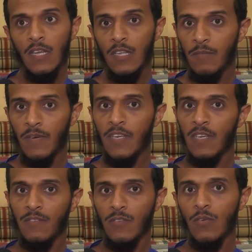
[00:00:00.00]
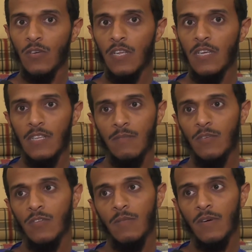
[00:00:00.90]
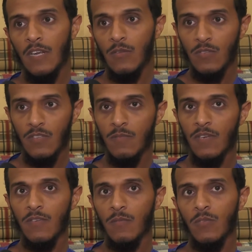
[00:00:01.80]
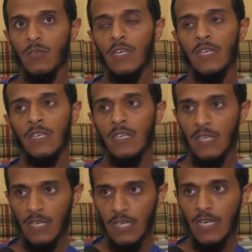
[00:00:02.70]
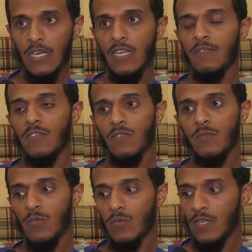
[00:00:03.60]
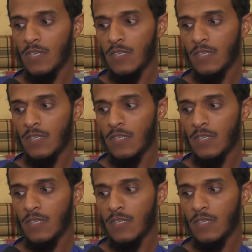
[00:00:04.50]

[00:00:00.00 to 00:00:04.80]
اتمنى نفس الروح اللي كانت موجوده البارحه لو تستمر في البطوله راح انافس في البطوله